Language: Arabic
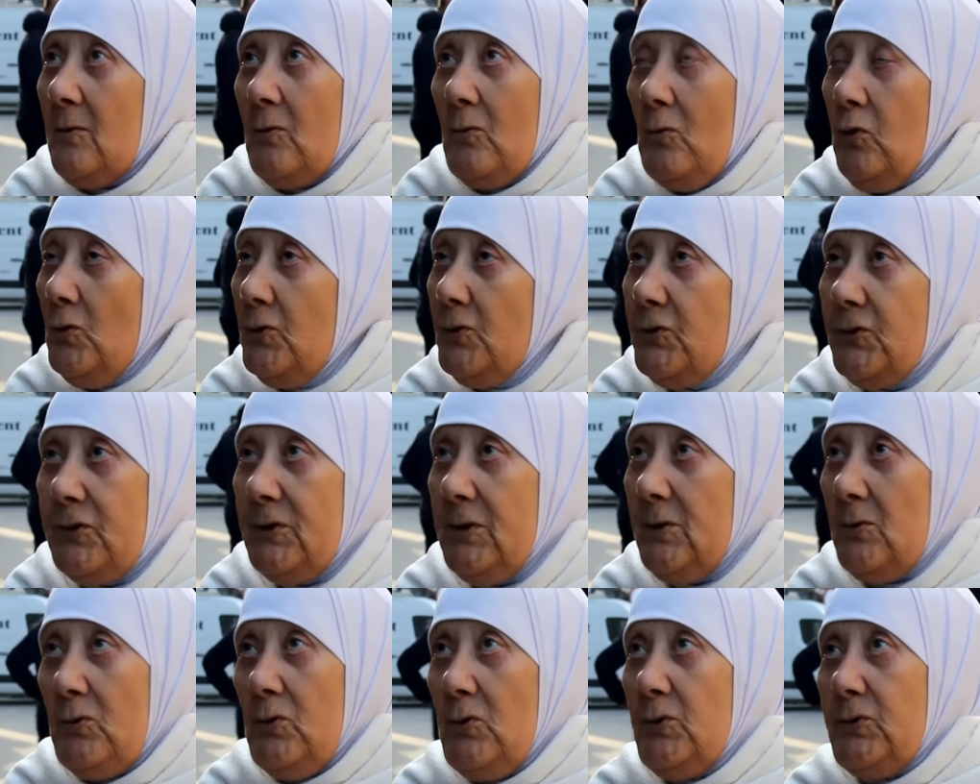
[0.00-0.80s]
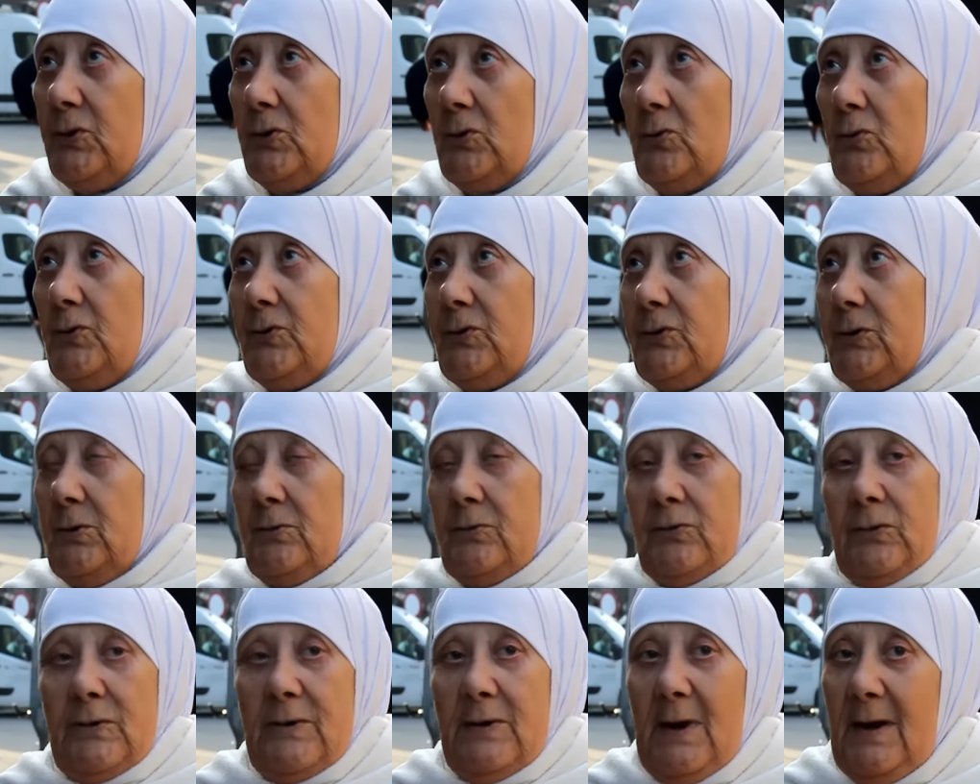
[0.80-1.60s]
كل شيء آه، كل شيء كل
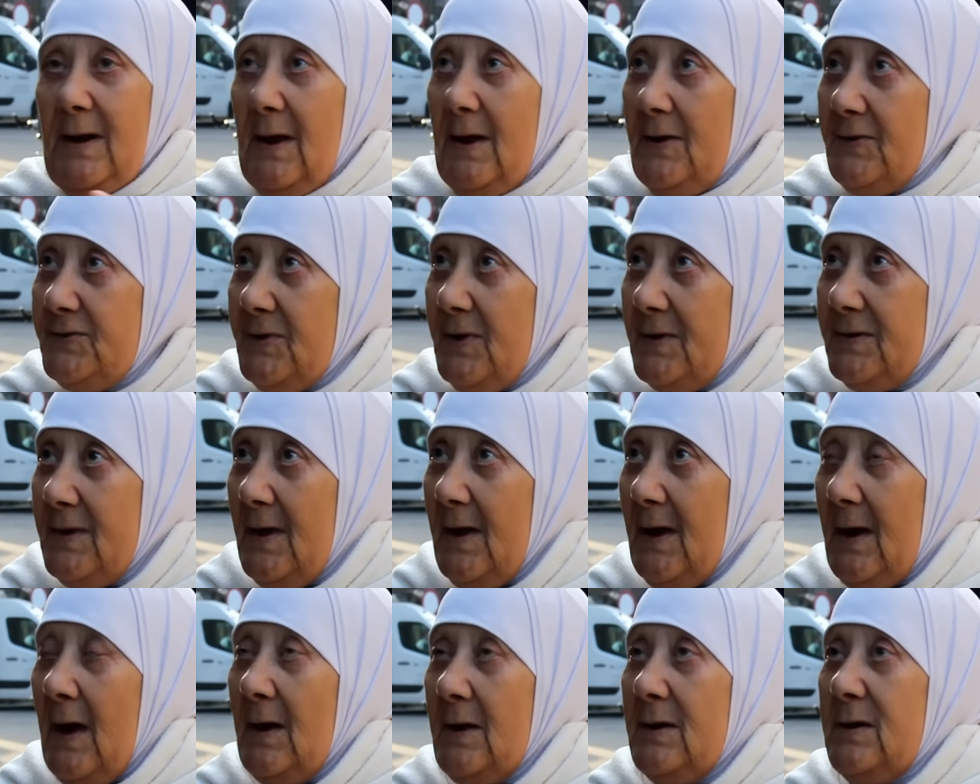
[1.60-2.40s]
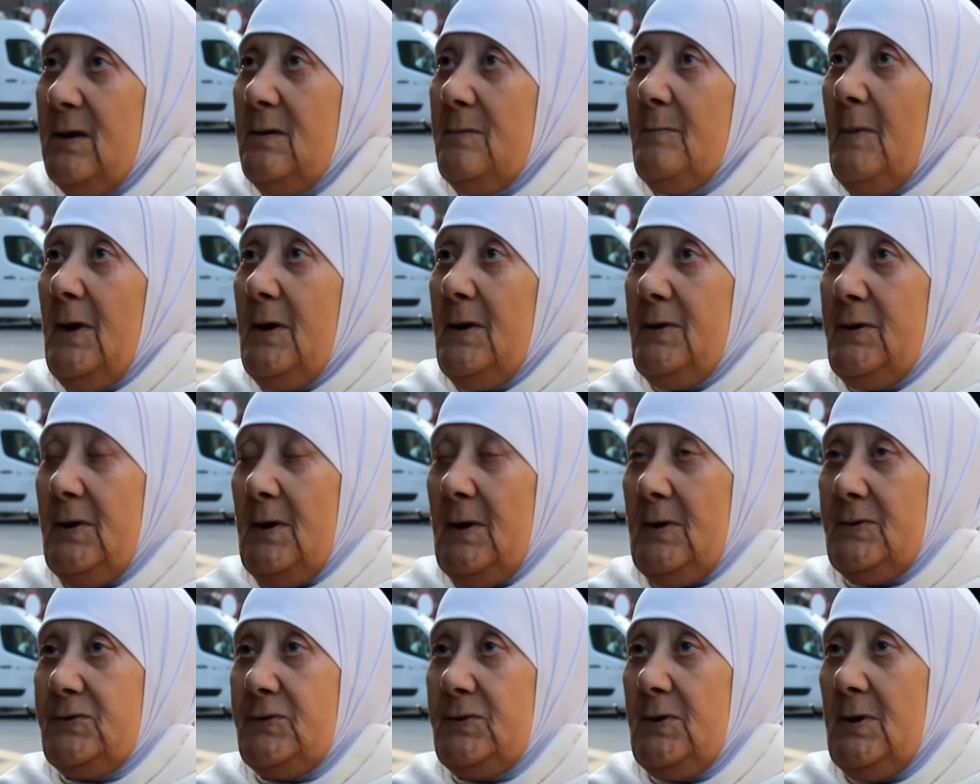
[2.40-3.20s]
شيء درنا له صدقه كيما الناس